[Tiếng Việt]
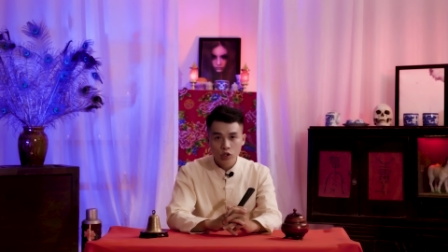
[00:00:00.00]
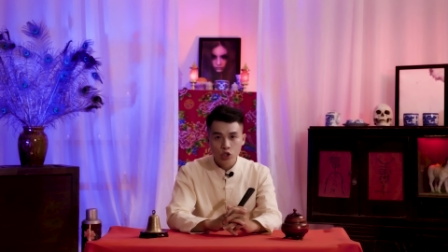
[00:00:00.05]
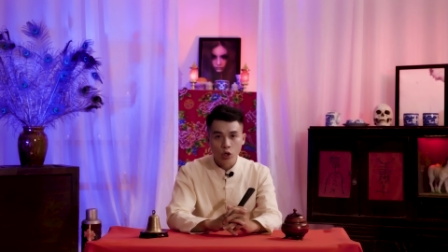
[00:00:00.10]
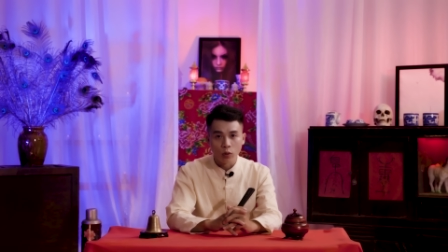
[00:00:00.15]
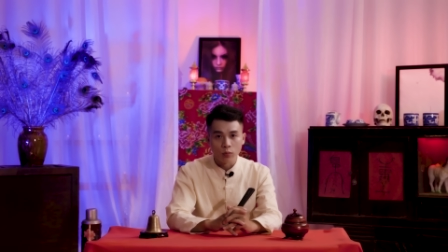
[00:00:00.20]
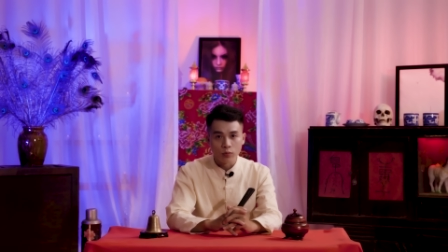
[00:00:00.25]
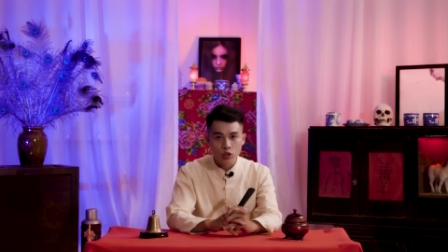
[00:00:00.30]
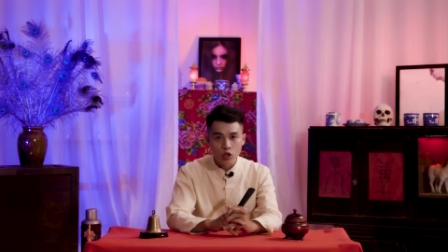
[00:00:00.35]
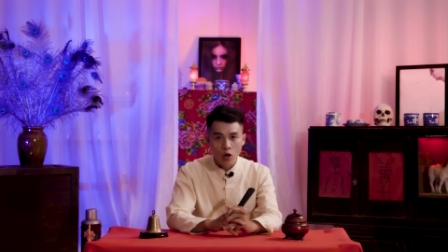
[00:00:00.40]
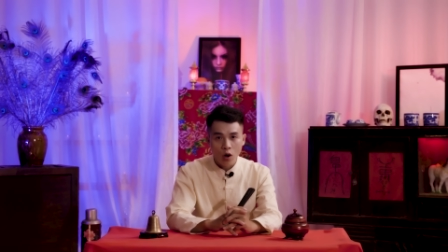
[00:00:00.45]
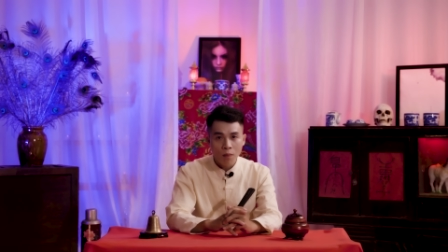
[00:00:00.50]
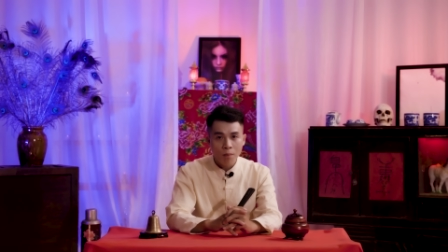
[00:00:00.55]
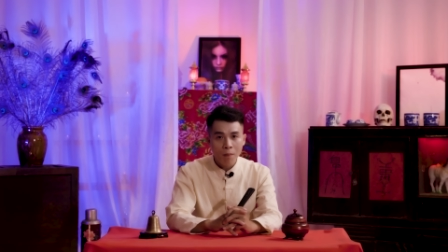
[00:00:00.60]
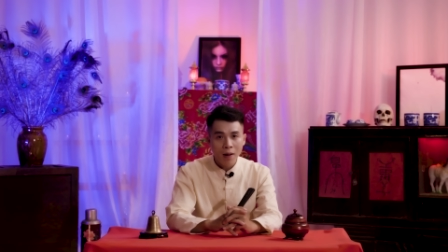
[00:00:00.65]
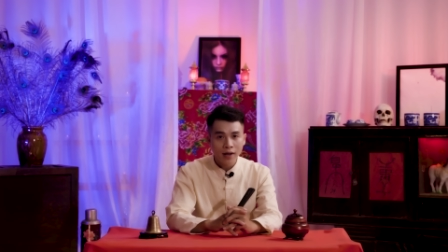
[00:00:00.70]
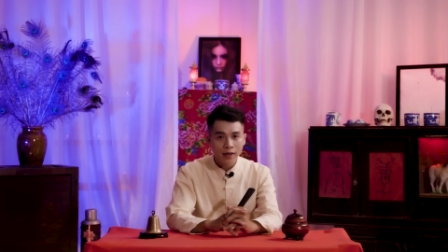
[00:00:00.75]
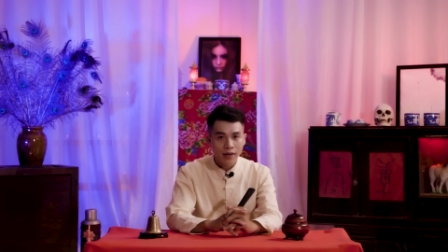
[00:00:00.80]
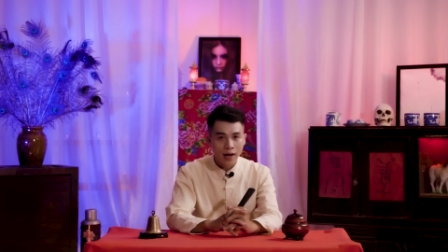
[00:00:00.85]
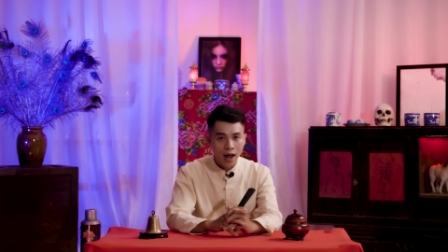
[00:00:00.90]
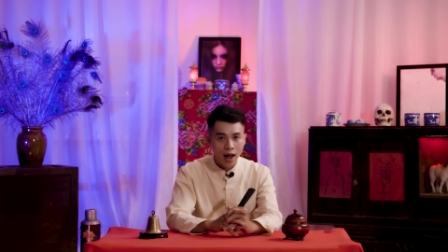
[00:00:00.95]
trộm chó
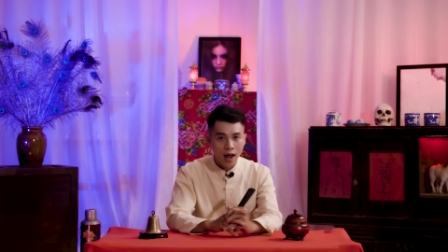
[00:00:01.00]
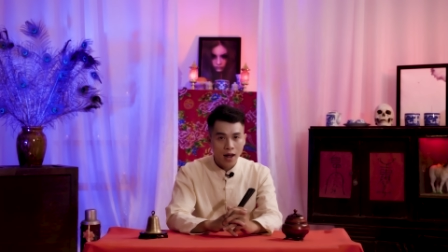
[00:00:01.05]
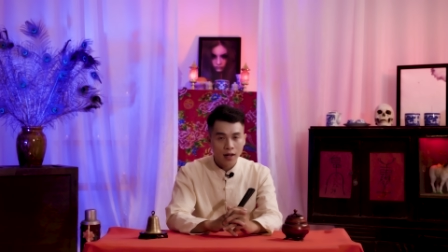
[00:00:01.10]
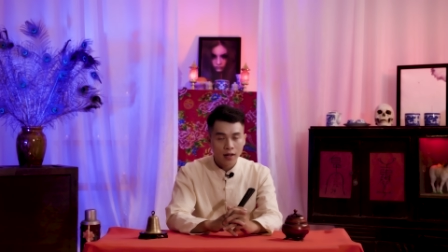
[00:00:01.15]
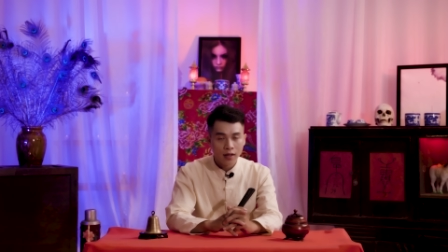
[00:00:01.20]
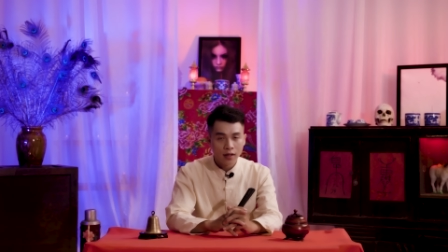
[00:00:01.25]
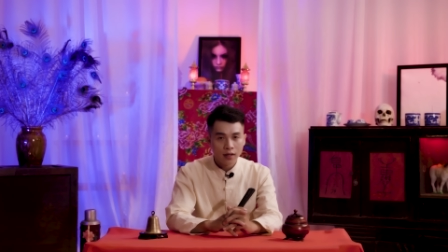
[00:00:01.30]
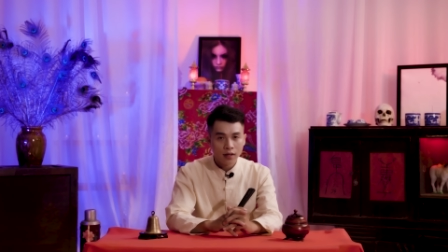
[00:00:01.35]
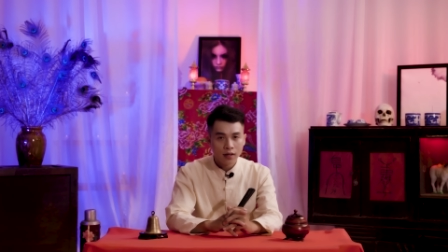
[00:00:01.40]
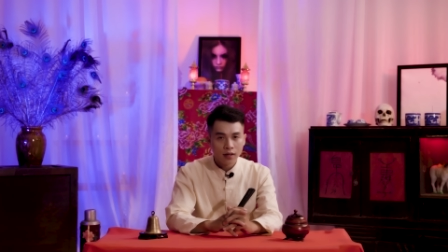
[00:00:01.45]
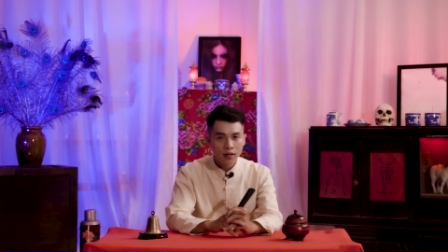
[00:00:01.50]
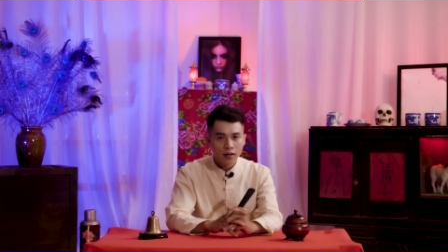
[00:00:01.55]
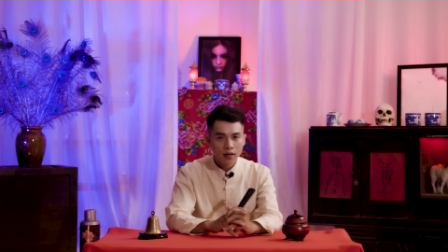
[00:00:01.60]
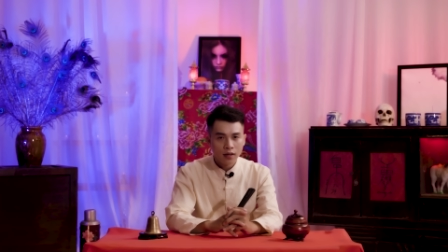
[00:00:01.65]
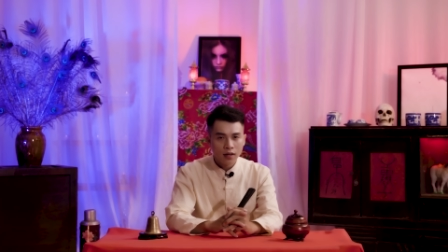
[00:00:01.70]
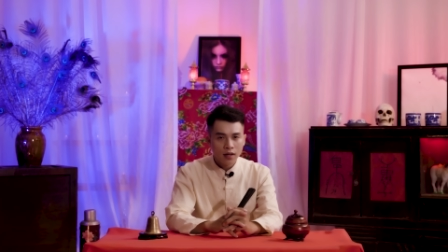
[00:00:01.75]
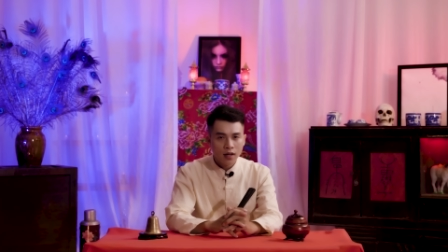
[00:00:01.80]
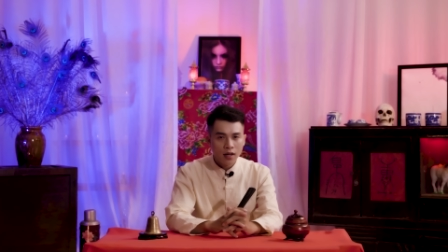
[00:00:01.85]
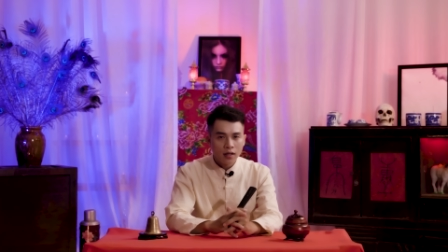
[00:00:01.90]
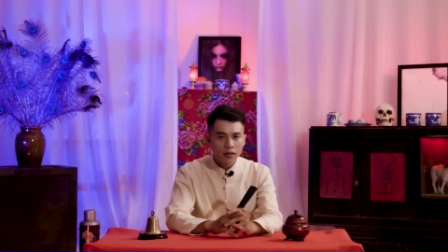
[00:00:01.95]
bắt gà.
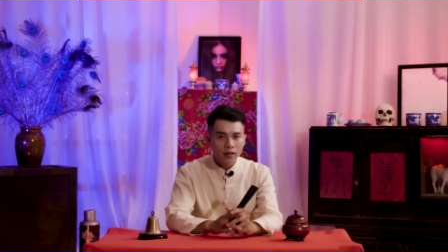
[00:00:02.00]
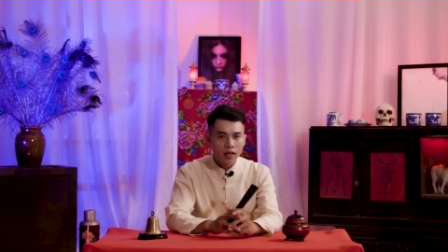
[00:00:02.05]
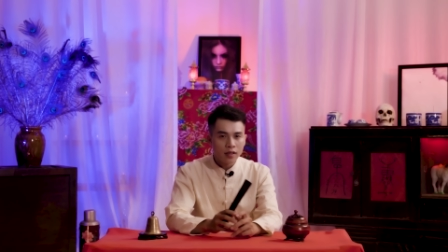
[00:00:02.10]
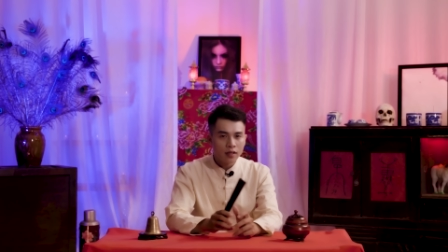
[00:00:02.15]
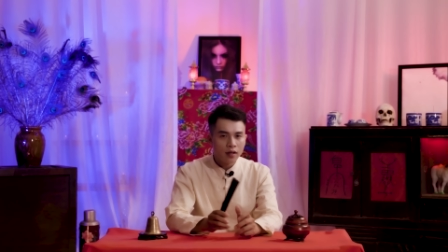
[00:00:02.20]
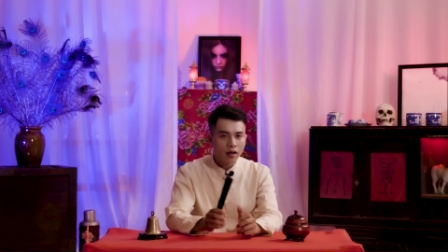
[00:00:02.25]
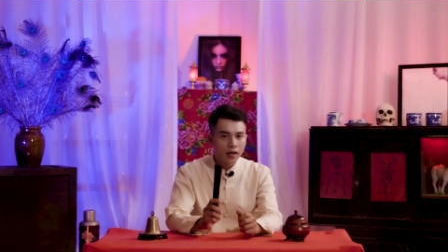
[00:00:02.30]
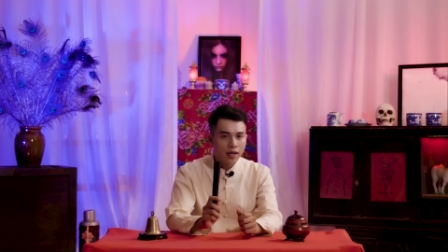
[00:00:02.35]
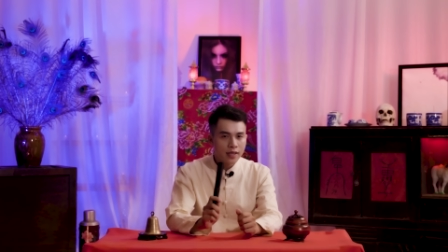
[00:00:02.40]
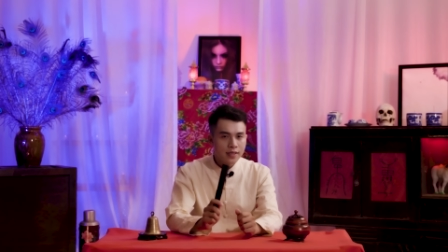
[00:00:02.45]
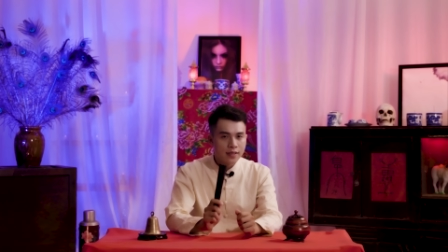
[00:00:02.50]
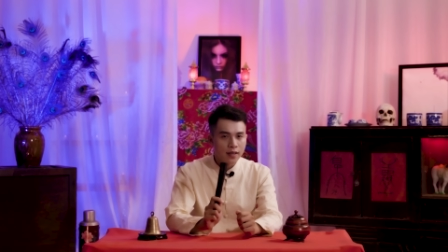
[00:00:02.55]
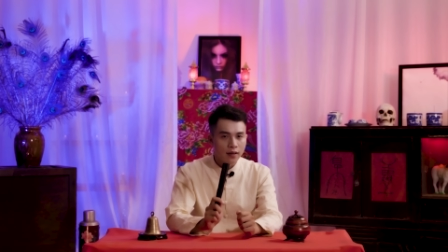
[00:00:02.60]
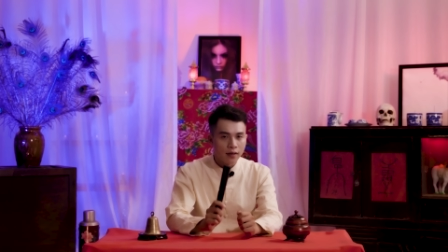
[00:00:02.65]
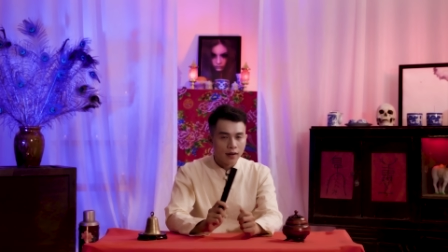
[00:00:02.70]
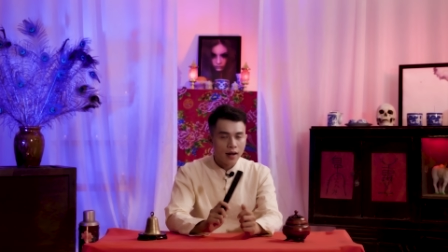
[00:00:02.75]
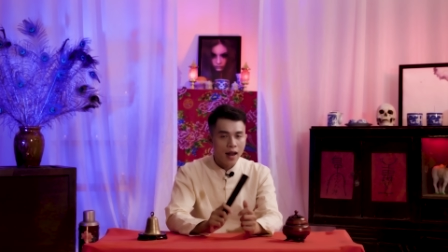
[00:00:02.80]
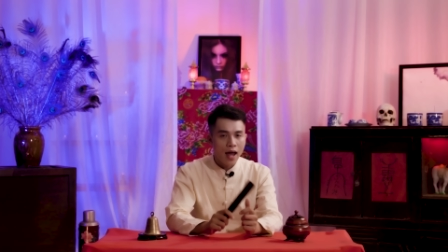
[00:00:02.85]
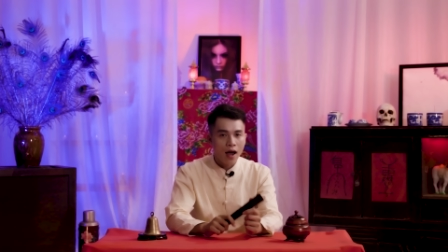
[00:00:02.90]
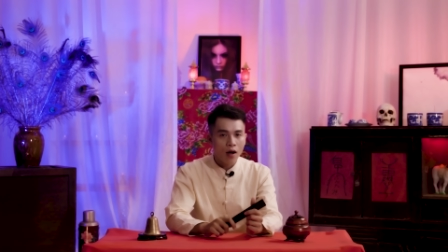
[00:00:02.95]
Thế nhưng cái
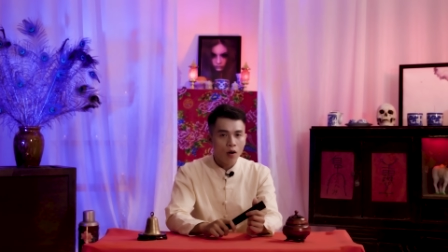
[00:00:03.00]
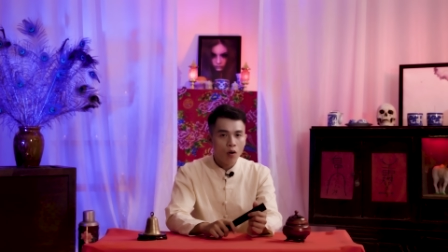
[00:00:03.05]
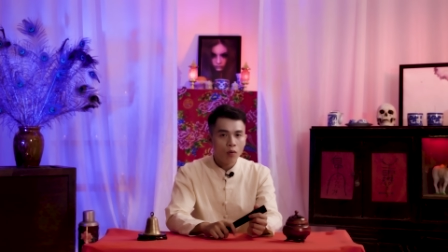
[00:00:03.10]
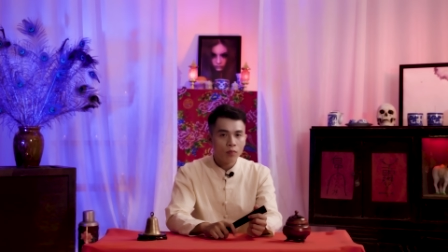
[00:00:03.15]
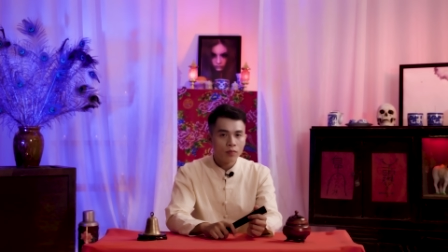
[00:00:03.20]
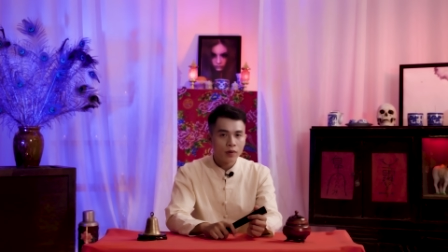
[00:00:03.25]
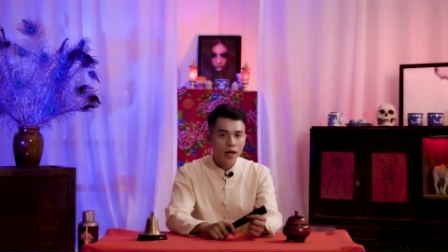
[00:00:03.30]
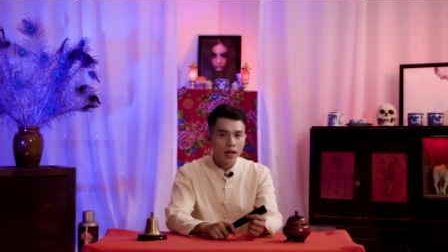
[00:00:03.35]
sự lạ hôm